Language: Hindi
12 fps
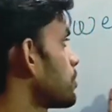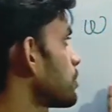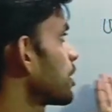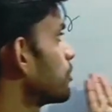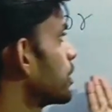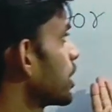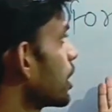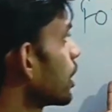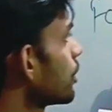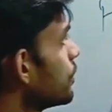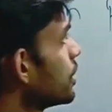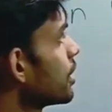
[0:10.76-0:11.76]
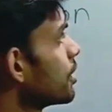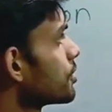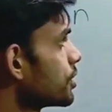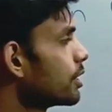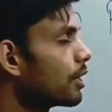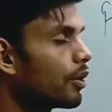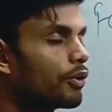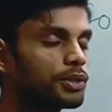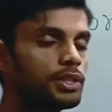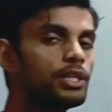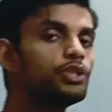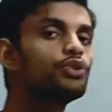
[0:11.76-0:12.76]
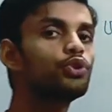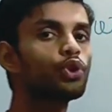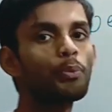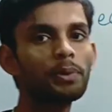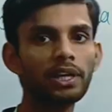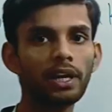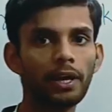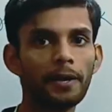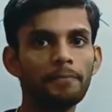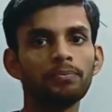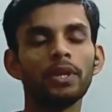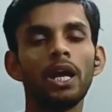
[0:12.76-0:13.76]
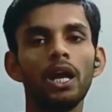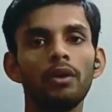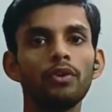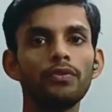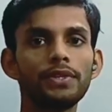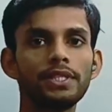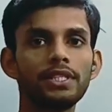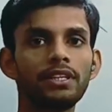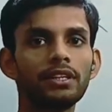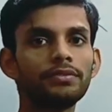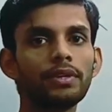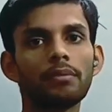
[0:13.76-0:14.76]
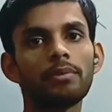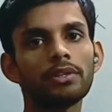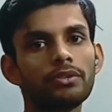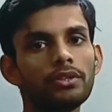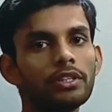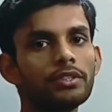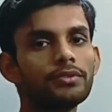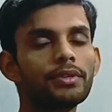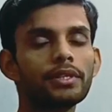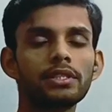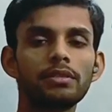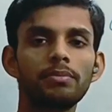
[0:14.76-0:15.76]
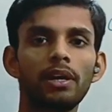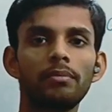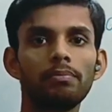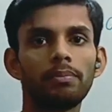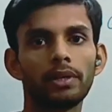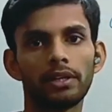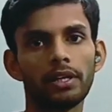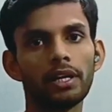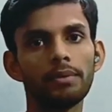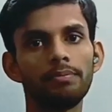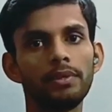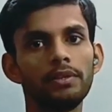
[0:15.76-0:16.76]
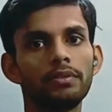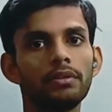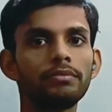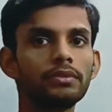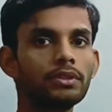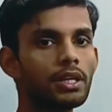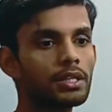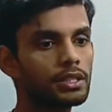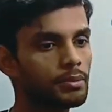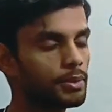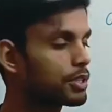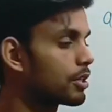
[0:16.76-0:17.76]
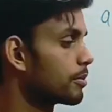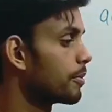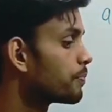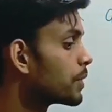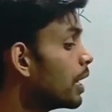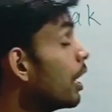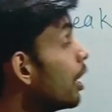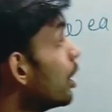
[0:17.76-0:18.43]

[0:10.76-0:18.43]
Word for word: सबसे पहले हम देखेंगे वीक एसिड और ये जो टॉपिक है वो फिजिकल फार्मास्यूटिक्स फर्स्ट में हमें पढ़ना है बी फॉर्म थर्ड सेमेस्टर में